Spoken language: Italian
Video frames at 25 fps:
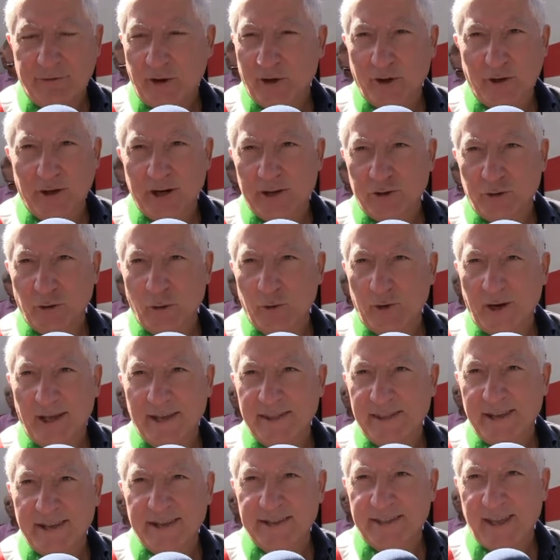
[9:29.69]

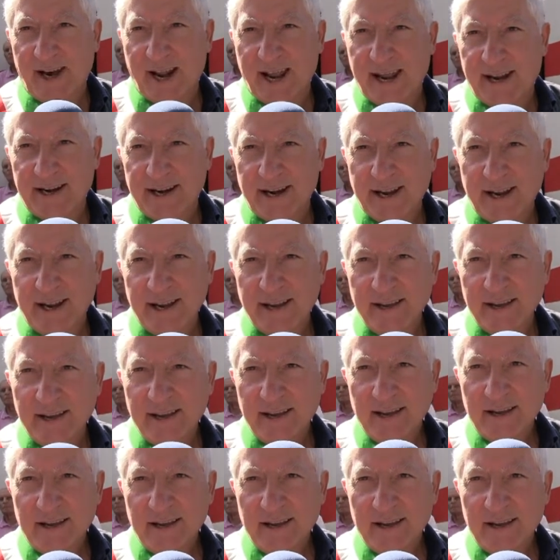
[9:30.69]
fornitura di treni